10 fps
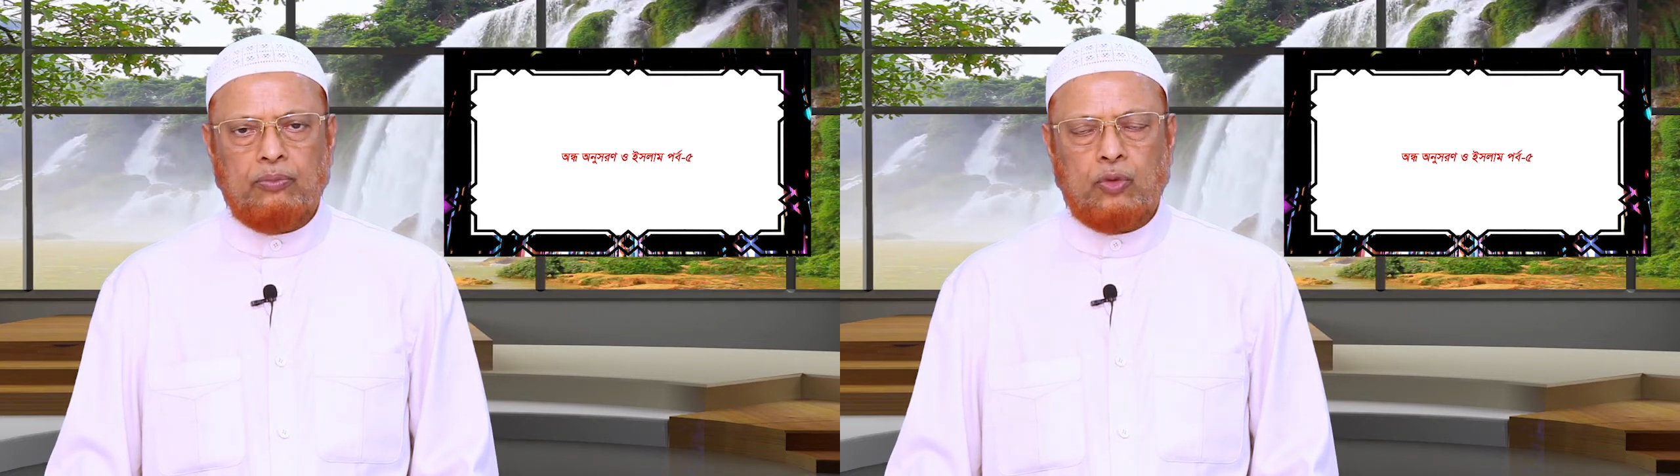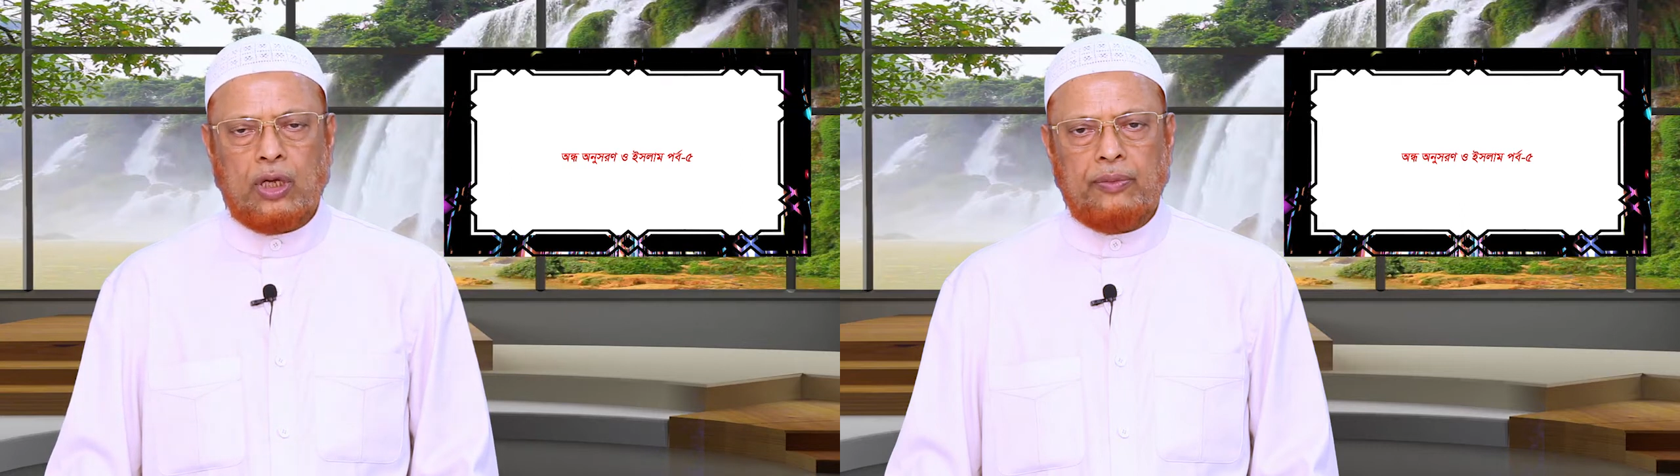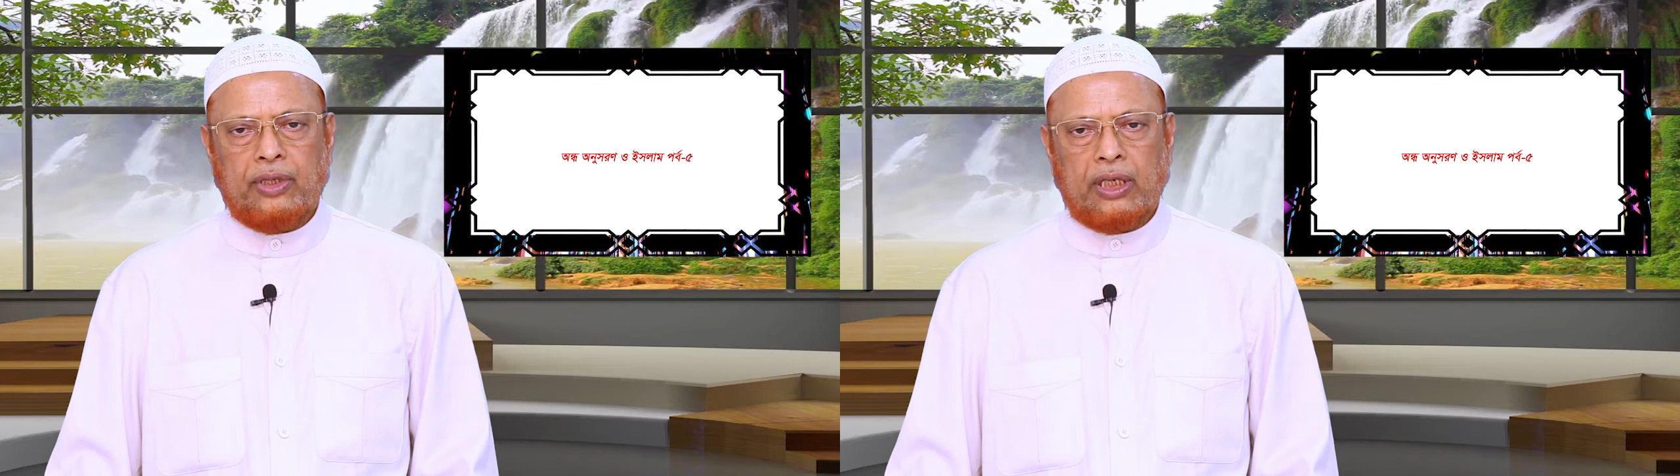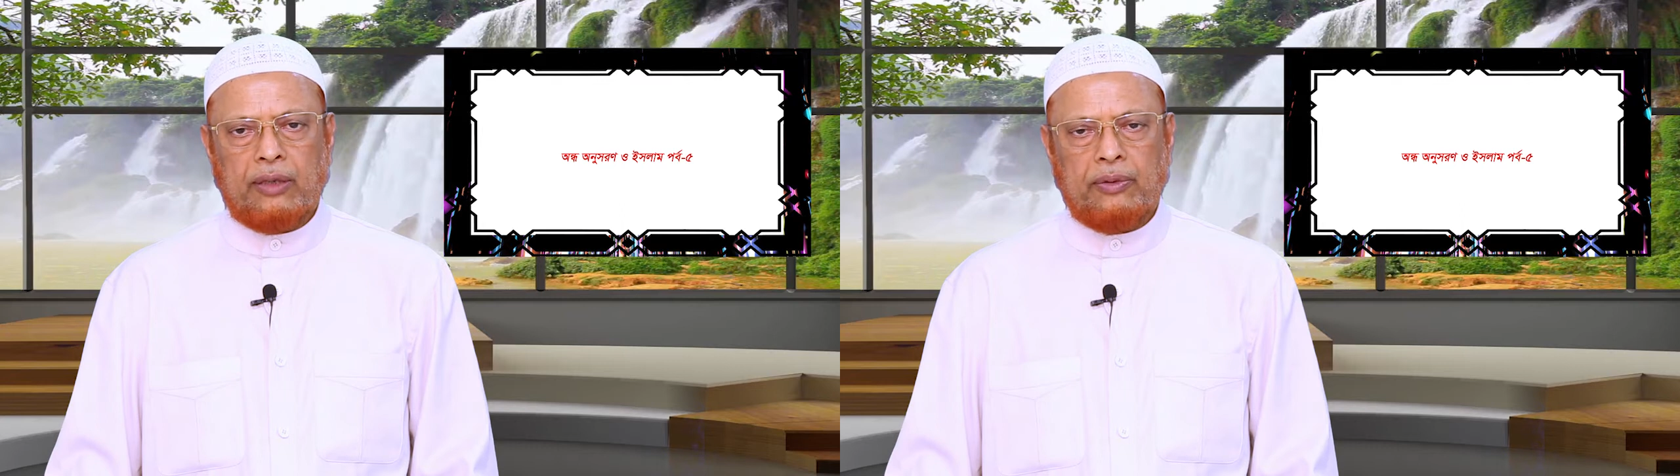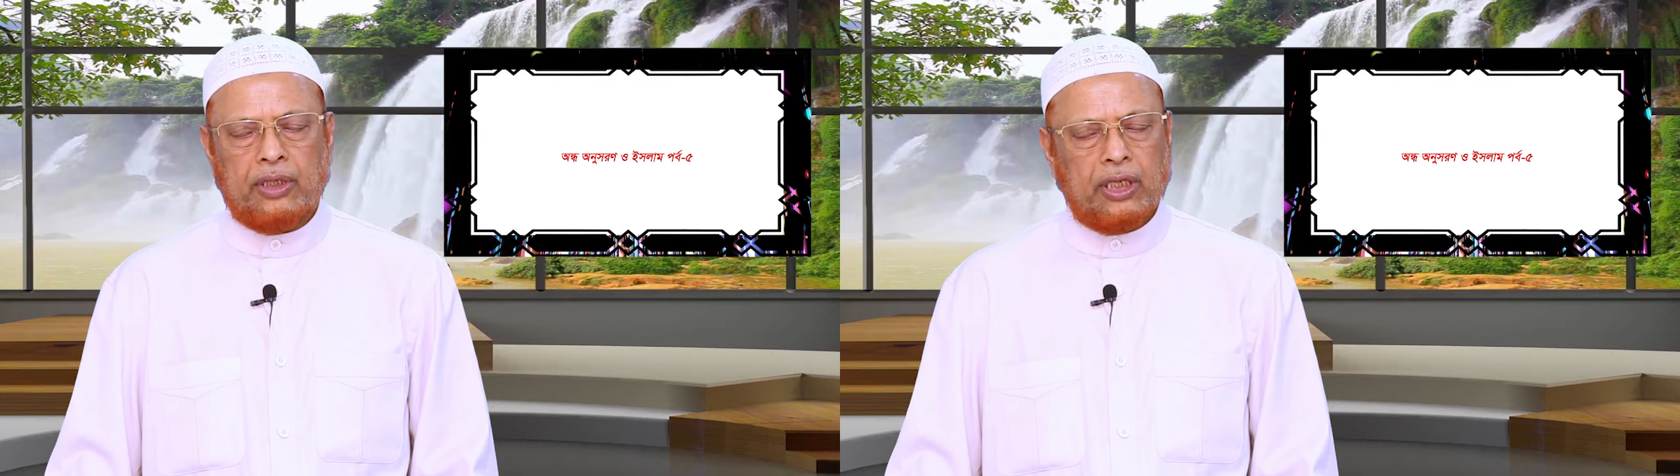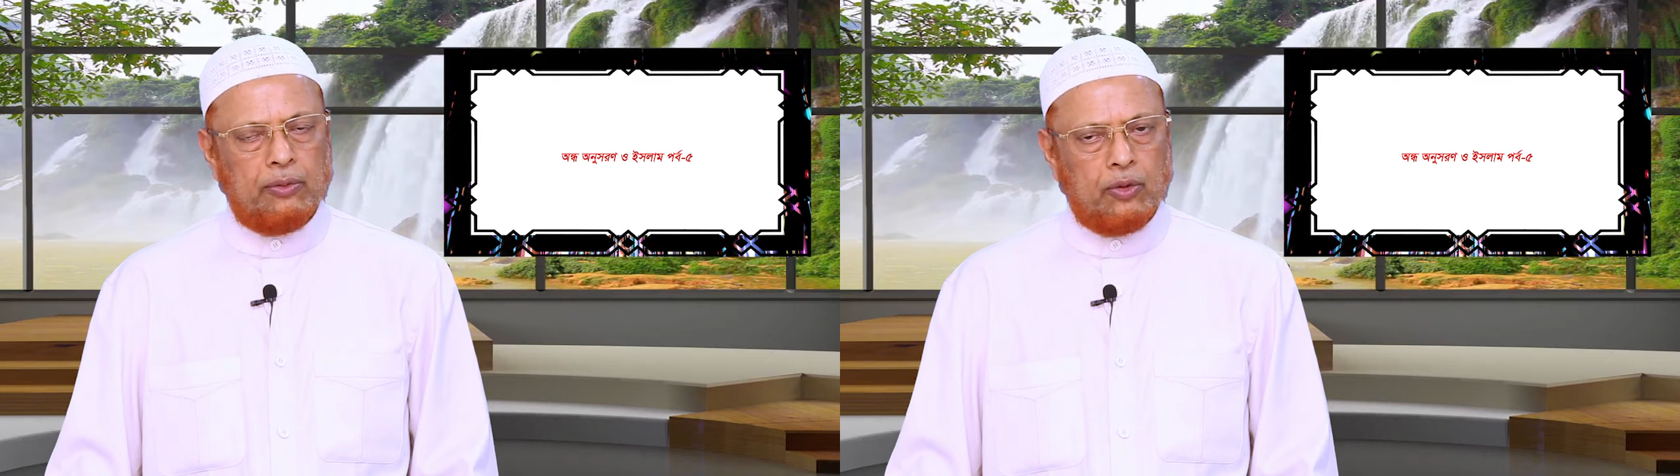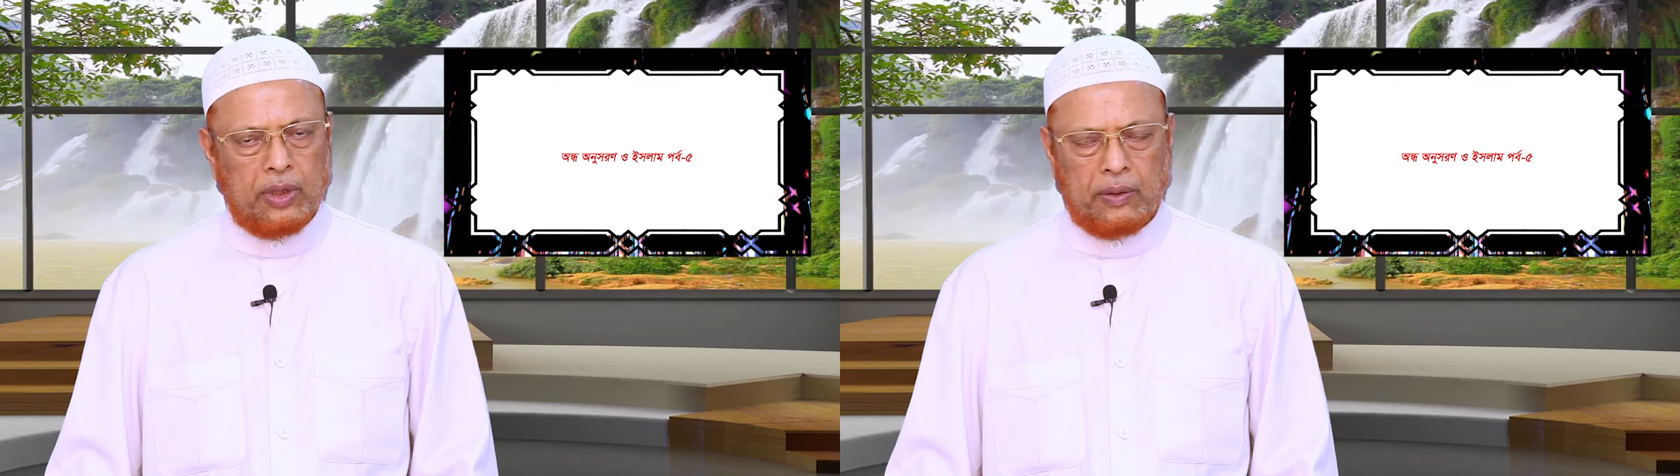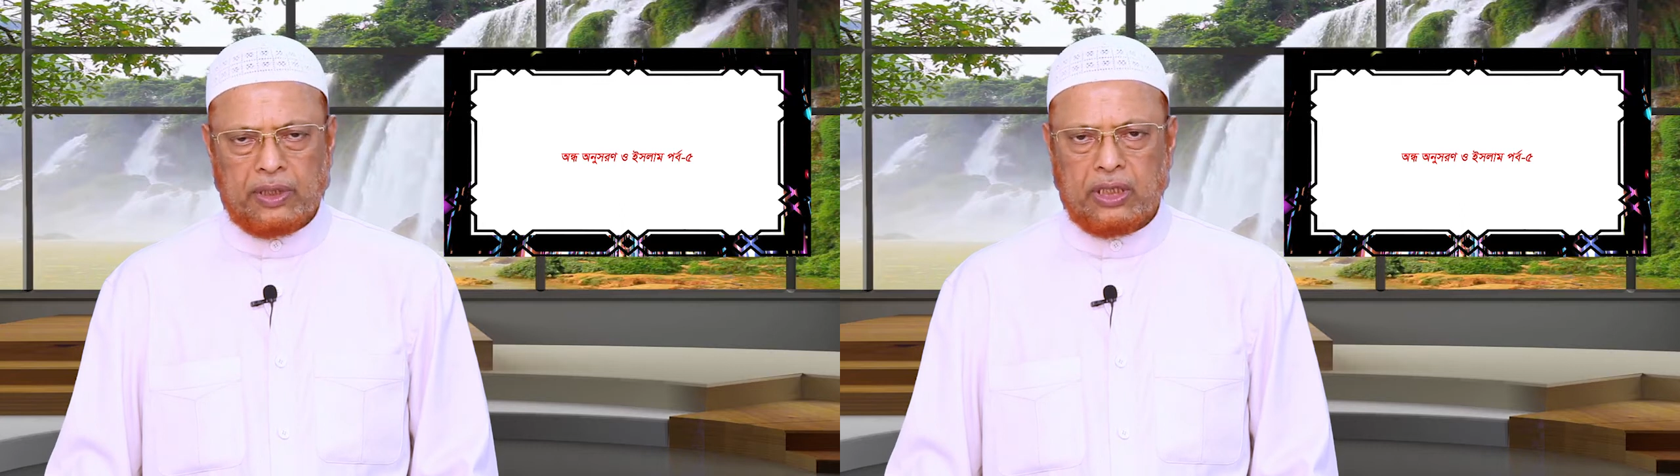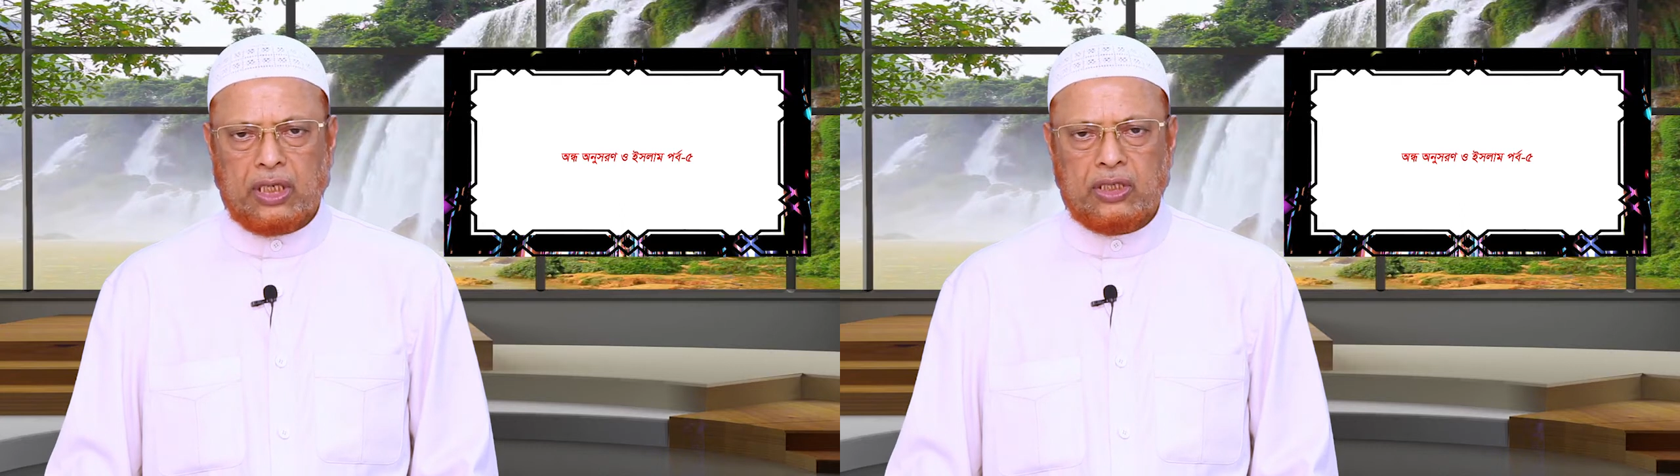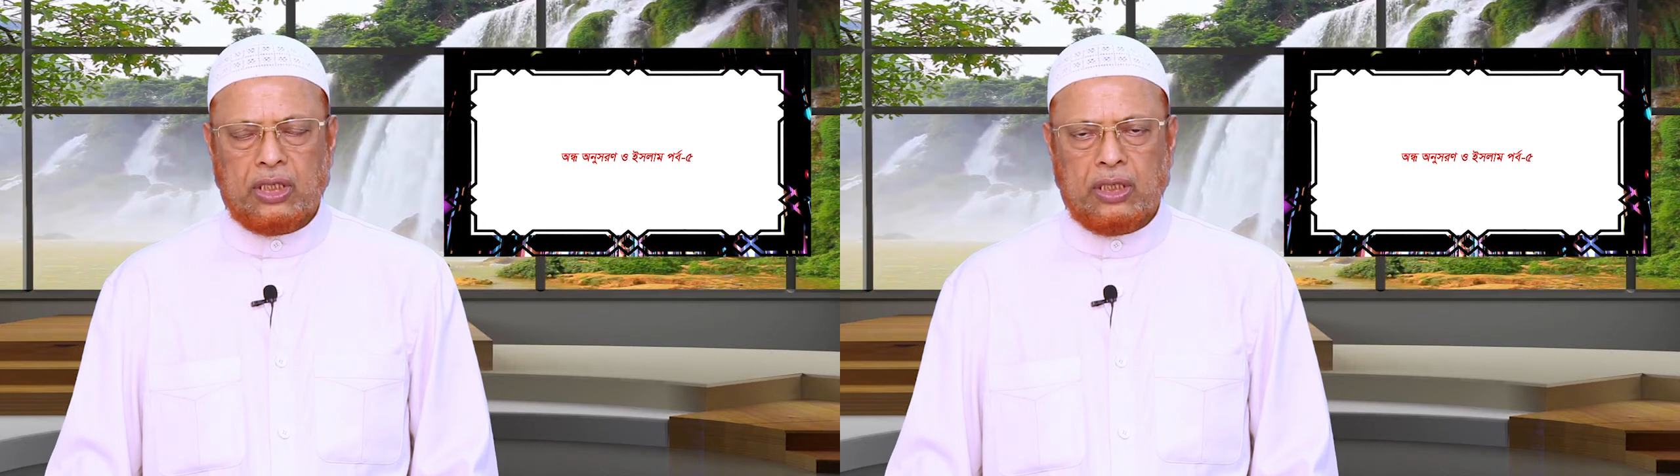প্রোগ্রাম থেকে আপনাদেরকে মোবারকবাদ
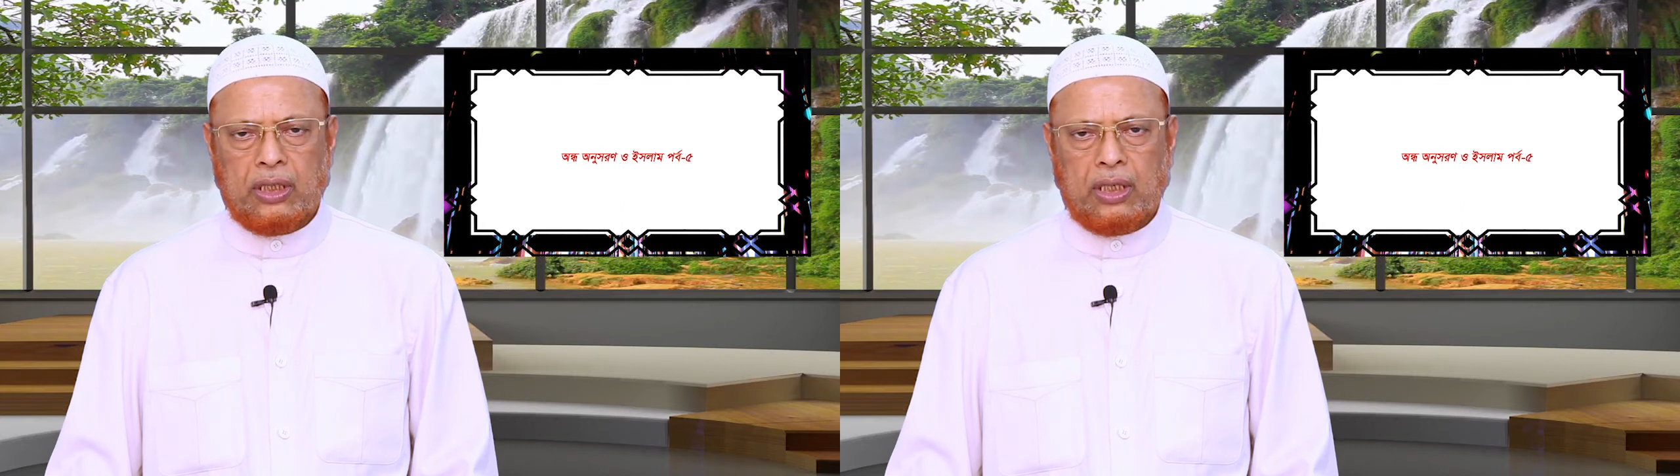জানাচ্ছি